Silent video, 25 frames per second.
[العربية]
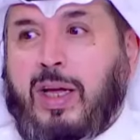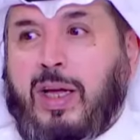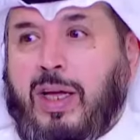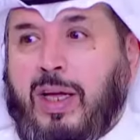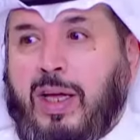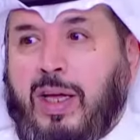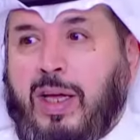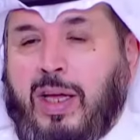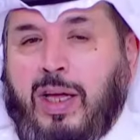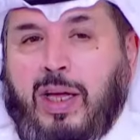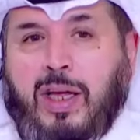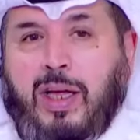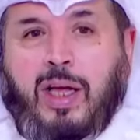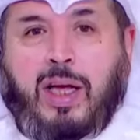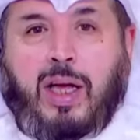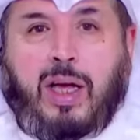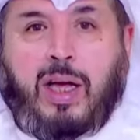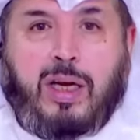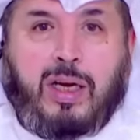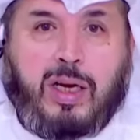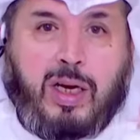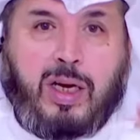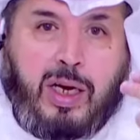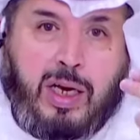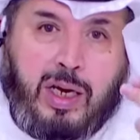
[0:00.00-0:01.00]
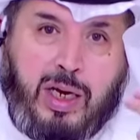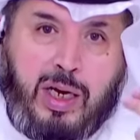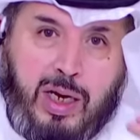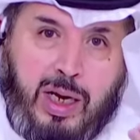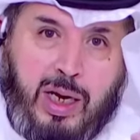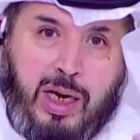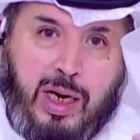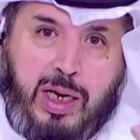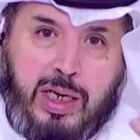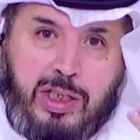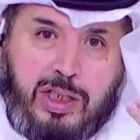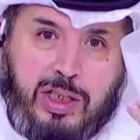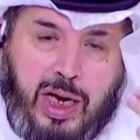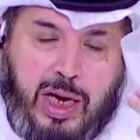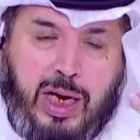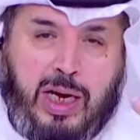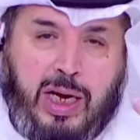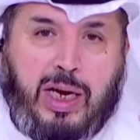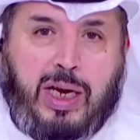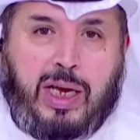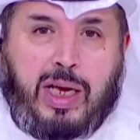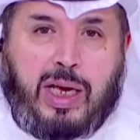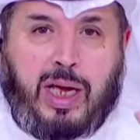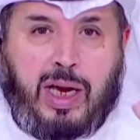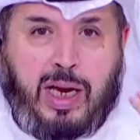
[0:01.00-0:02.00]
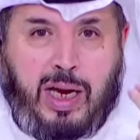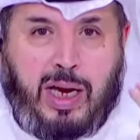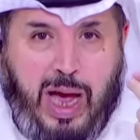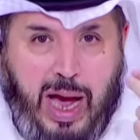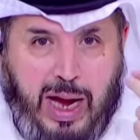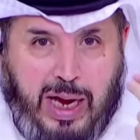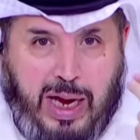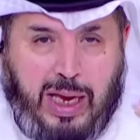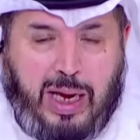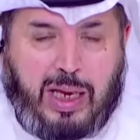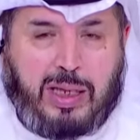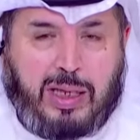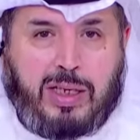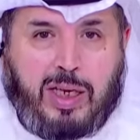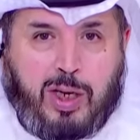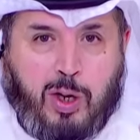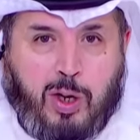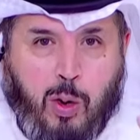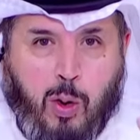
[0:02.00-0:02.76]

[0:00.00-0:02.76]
باكله ما ادري اللي اللي جا اللي اللي اكل الديك